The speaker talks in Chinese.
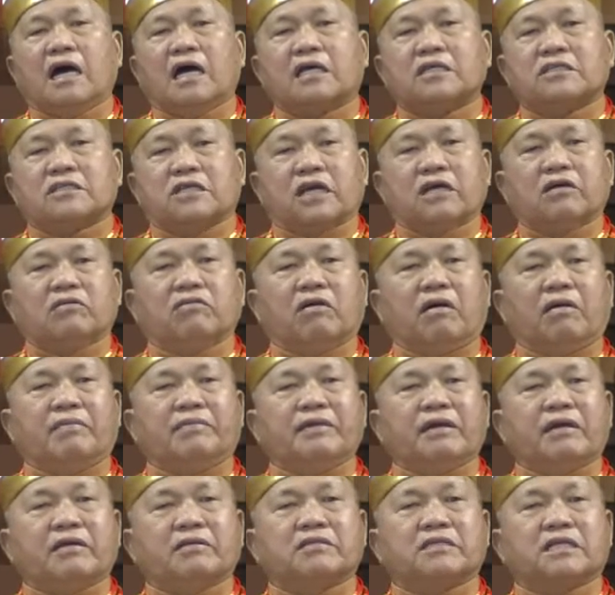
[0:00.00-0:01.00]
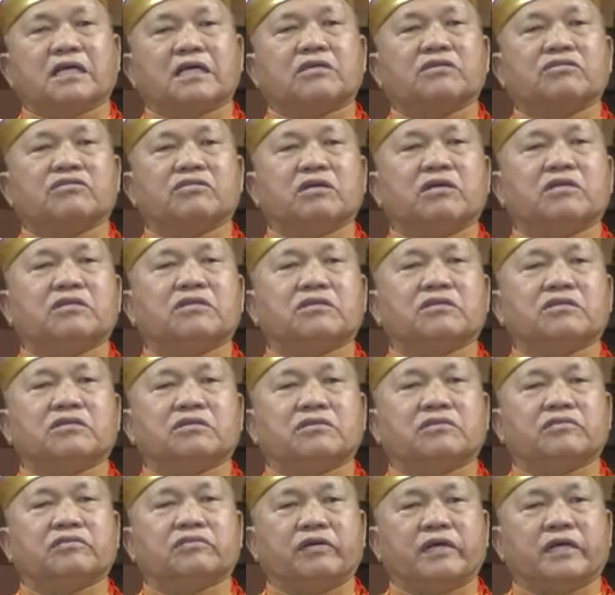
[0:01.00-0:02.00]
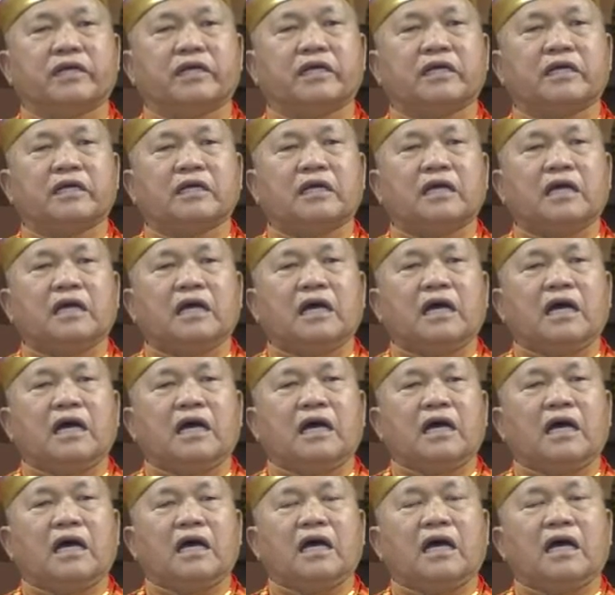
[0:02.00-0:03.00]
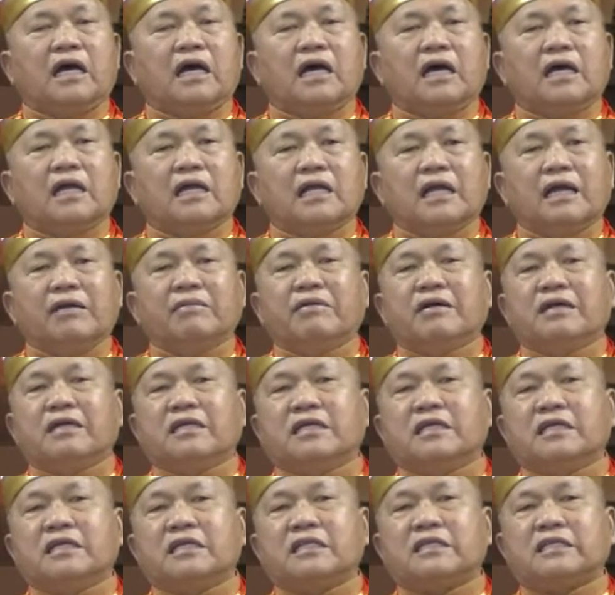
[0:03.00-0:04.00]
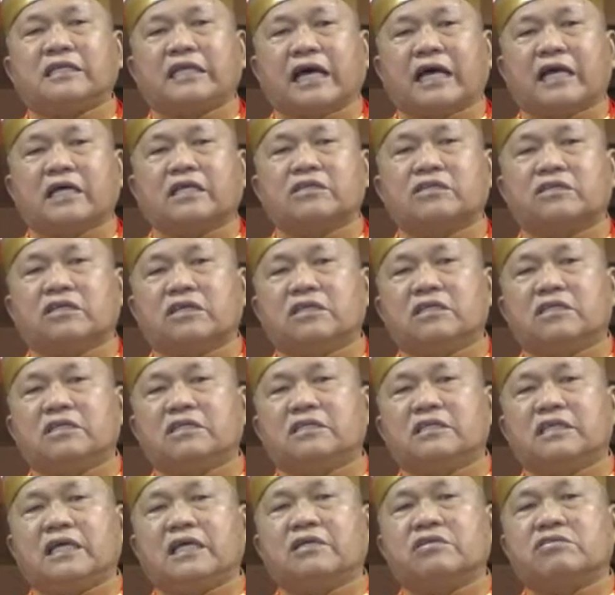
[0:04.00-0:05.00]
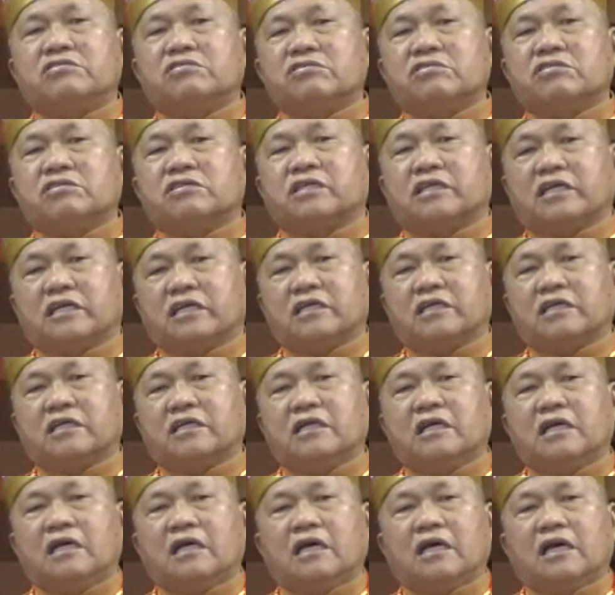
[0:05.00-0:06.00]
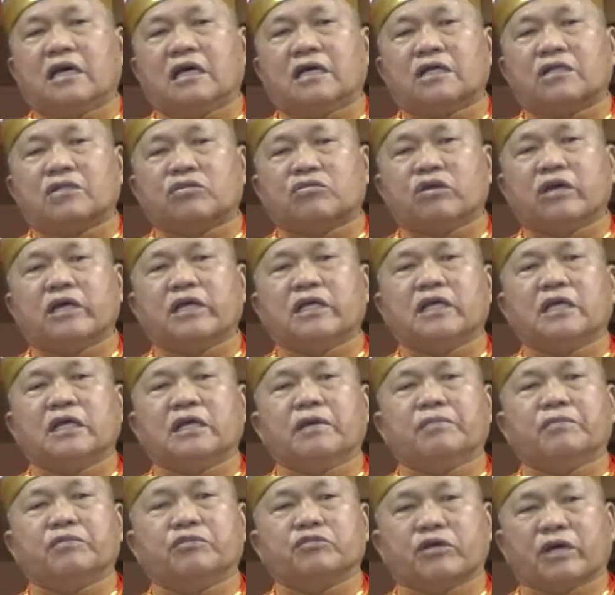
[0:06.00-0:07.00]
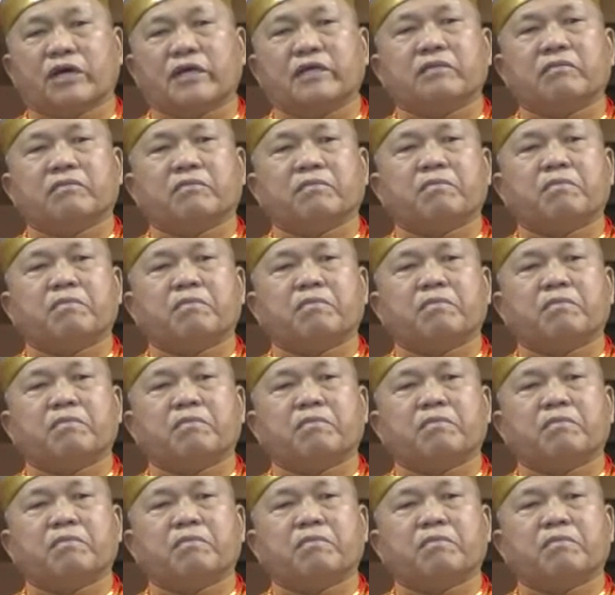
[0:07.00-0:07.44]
所以我们要正确的思维。那么你想这一件事情，对与不对？